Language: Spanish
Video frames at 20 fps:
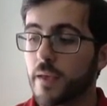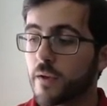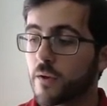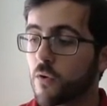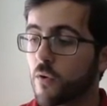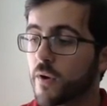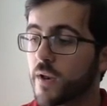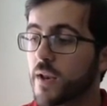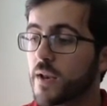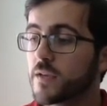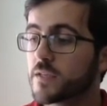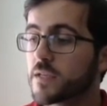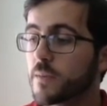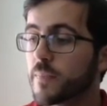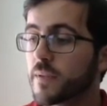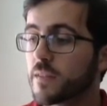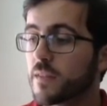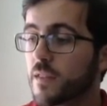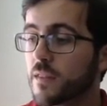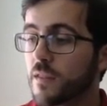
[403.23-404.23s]
Con él se
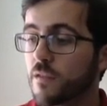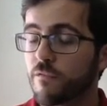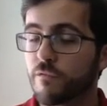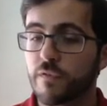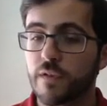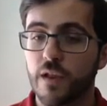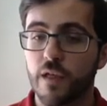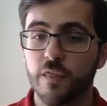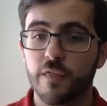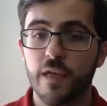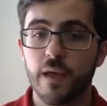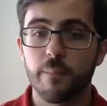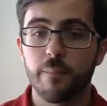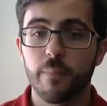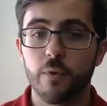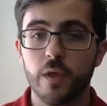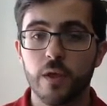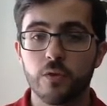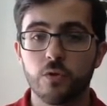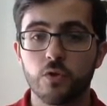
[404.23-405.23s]
pretenden financiar
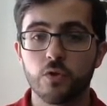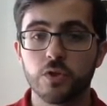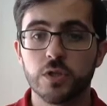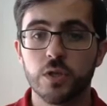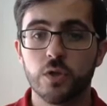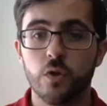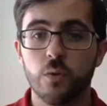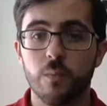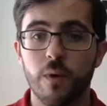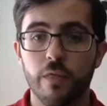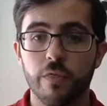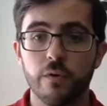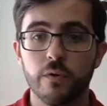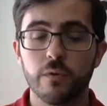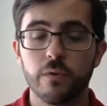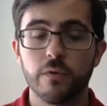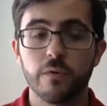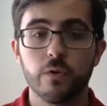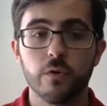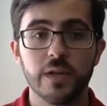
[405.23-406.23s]
proyectos
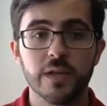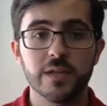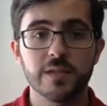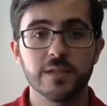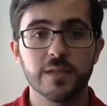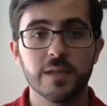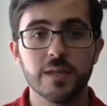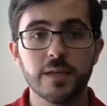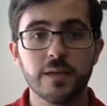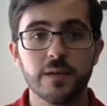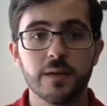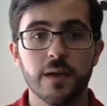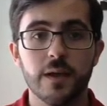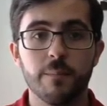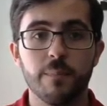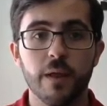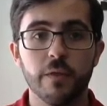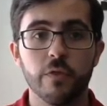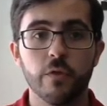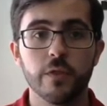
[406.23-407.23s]
innovadores y
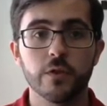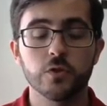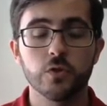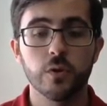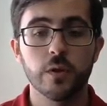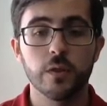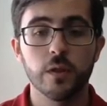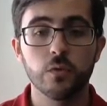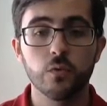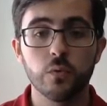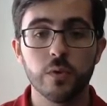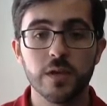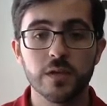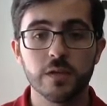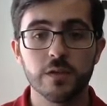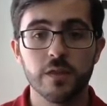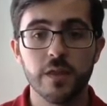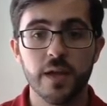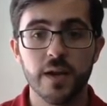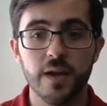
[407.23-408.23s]
el plazo de
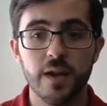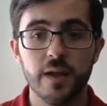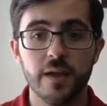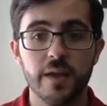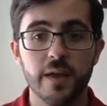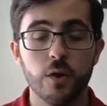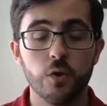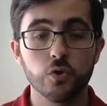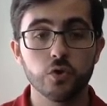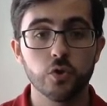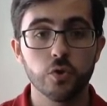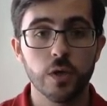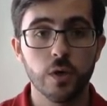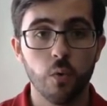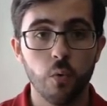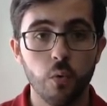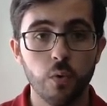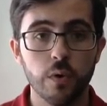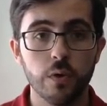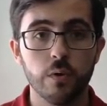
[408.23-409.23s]
solicitudes cierra el 8 de
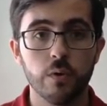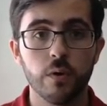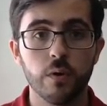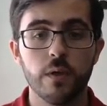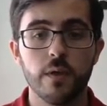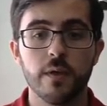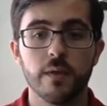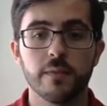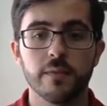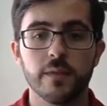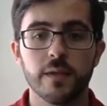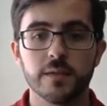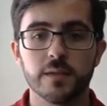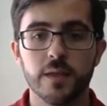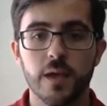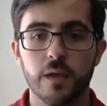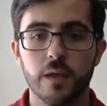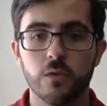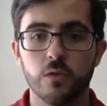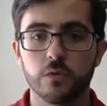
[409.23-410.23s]
julio de
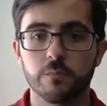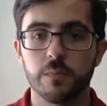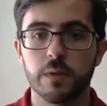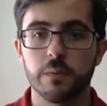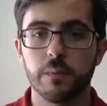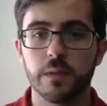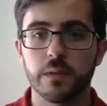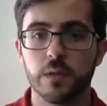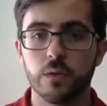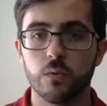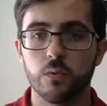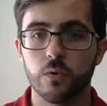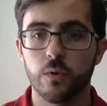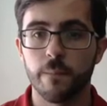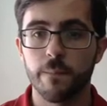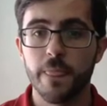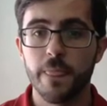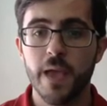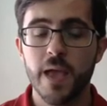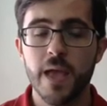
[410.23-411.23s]
este año 2021.
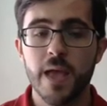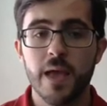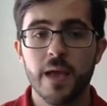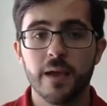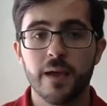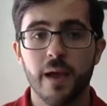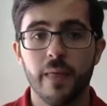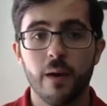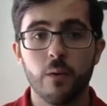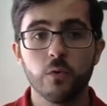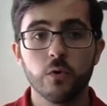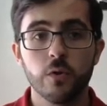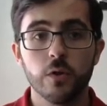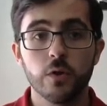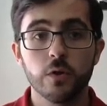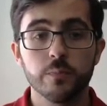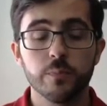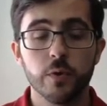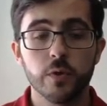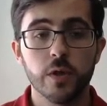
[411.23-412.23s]
Cada uno de
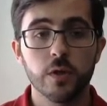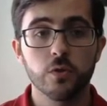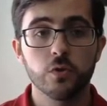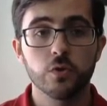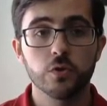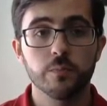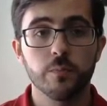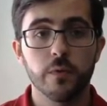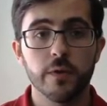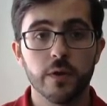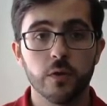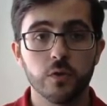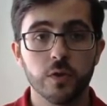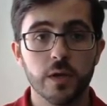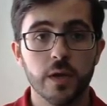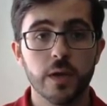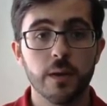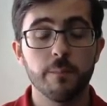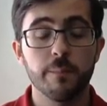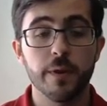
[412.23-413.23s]
los proyectos podrá
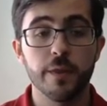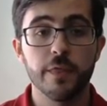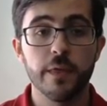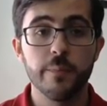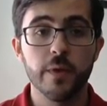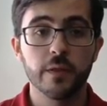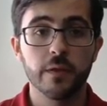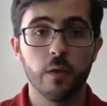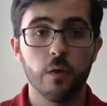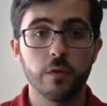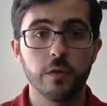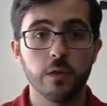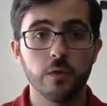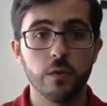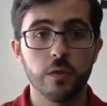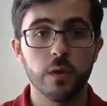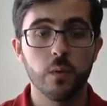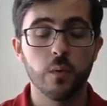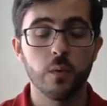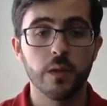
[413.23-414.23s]
obtener en principio hasta
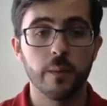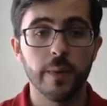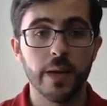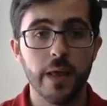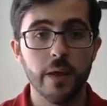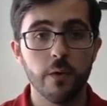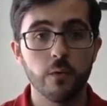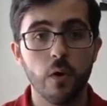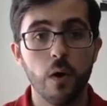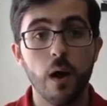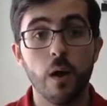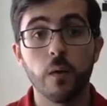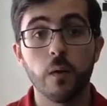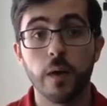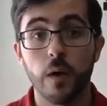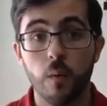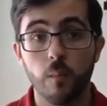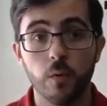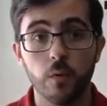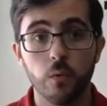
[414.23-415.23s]
250.000 euros,
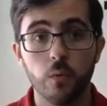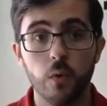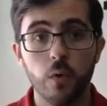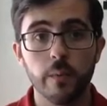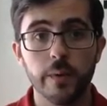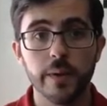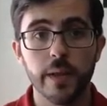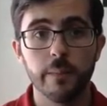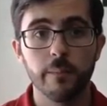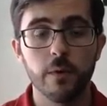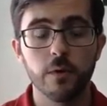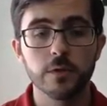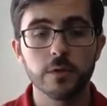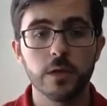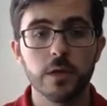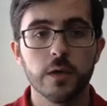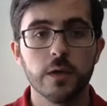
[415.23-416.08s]
aunque como luego veremos,